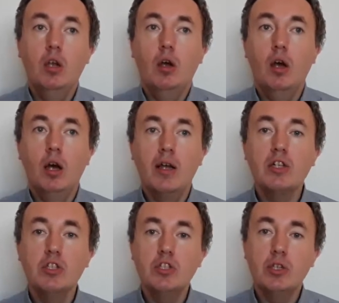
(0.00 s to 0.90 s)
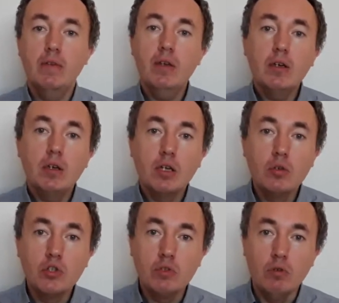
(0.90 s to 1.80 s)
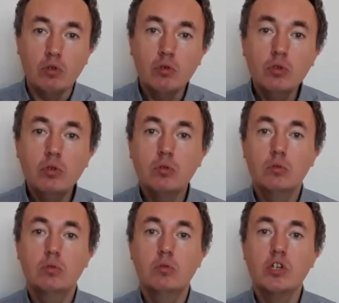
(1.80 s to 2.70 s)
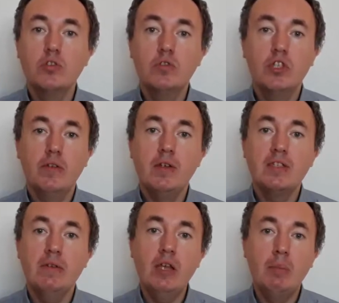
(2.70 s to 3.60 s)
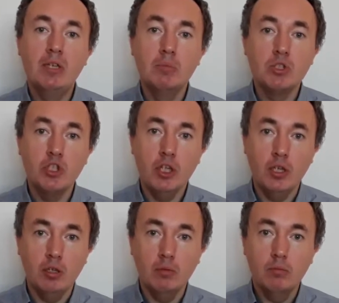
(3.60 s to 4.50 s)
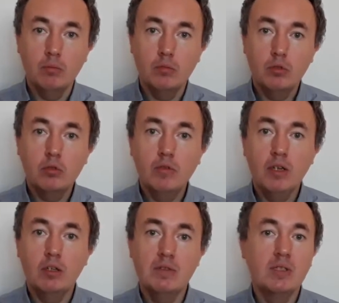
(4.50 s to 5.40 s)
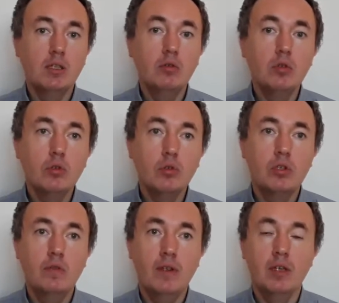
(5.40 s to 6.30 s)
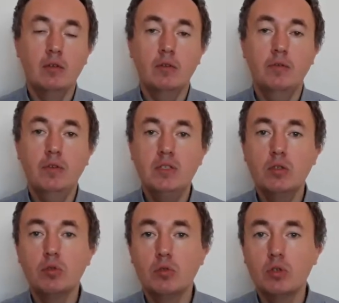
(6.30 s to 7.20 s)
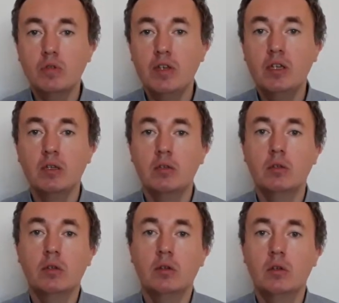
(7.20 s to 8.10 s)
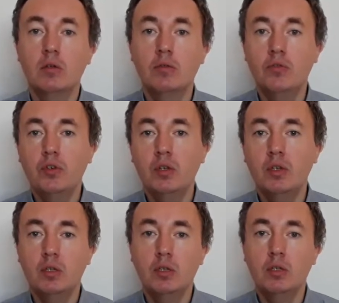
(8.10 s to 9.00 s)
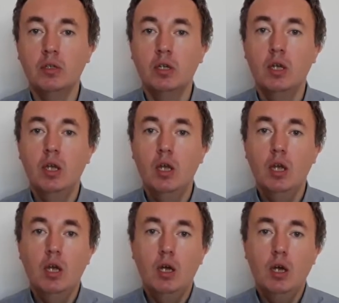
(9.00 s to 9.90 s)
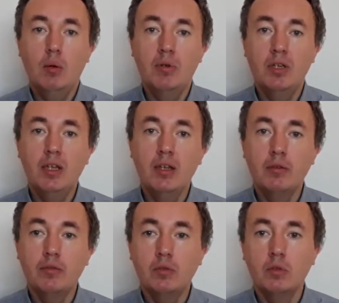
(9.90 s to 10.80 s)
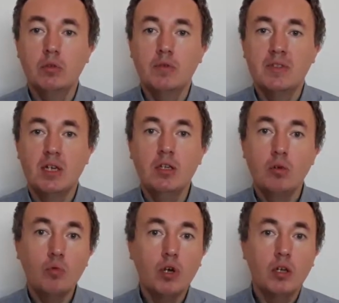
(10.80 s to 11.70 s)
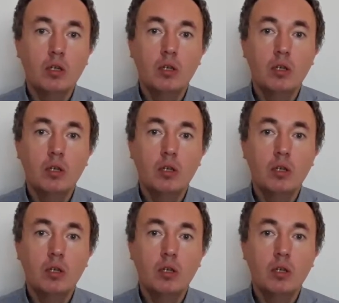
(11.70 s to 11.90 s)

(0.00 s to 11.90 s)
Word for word: А каждый человек, который живет, он, у каждого человека своя модель мышления. Кто-то верит в астрологию, кто-то верит в физику, кто-то верит э, в аборигенов э, в стране Кука.